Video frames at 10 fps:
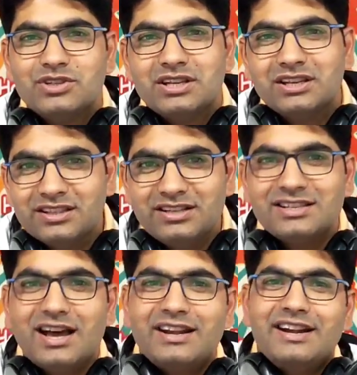मुझे
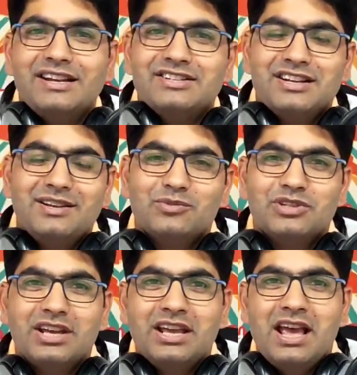इतनी सारी टेंशन है
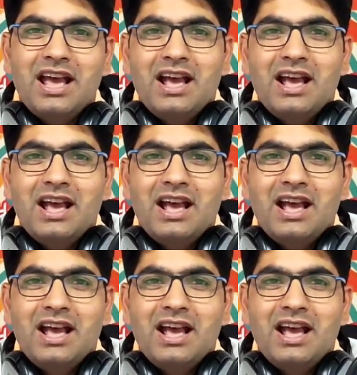मुझे